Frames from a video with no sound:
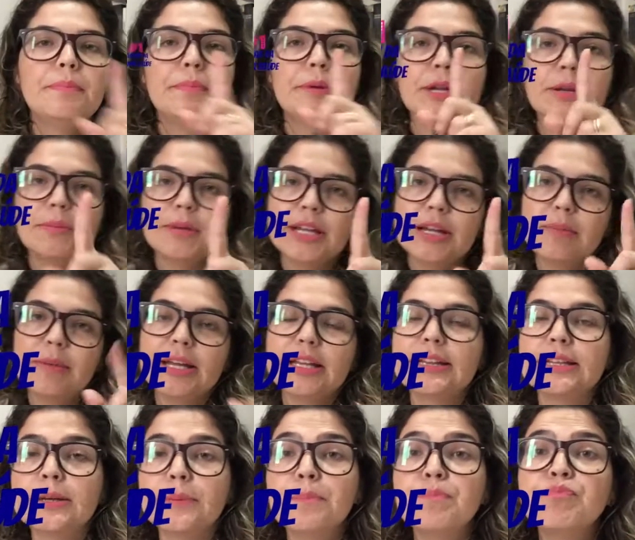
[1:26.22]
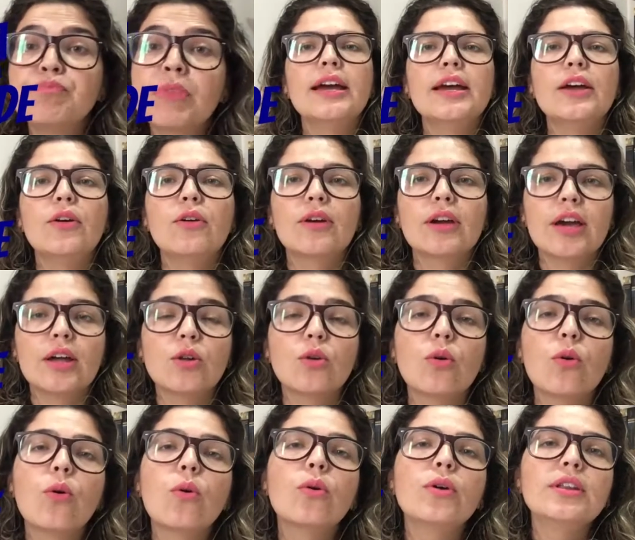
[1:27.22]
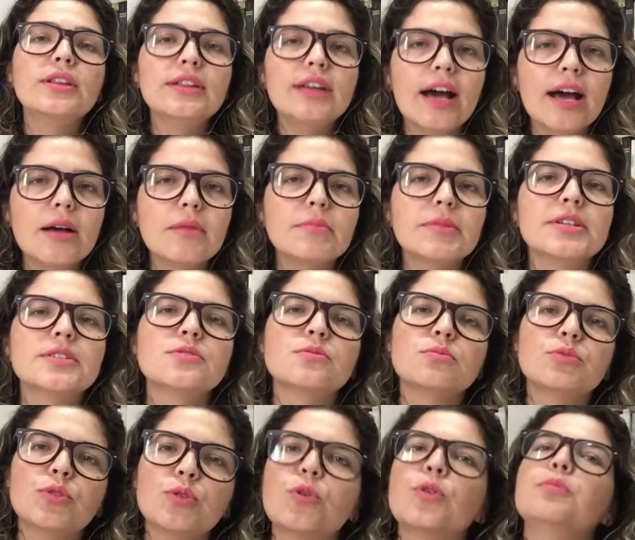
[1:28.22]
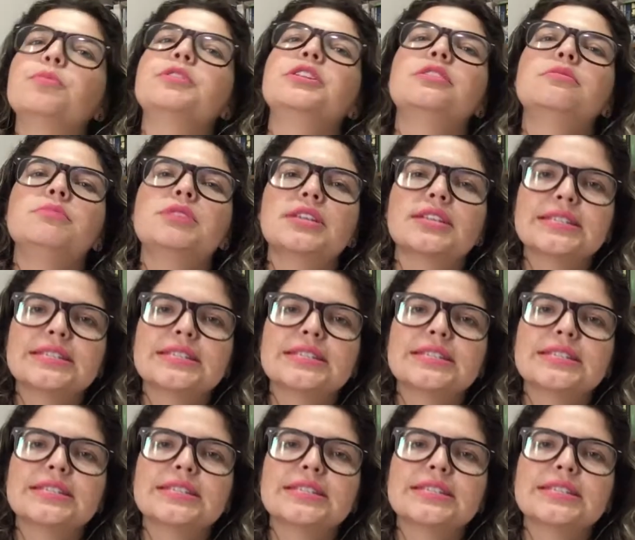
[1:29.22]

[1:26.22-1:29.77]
Primeira meta, eu quero cuidar mais do meu corpo e da minha